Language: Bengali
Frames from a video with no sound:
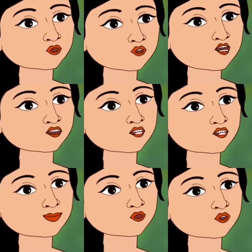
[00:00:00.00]
আমাদের
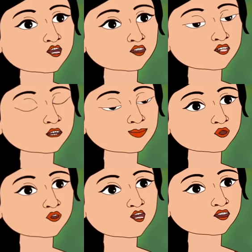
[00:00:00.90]
হাঁস পুকুর পাড়ে
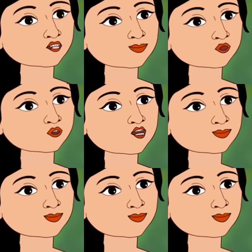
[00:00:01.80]
ডিম দিয়েছে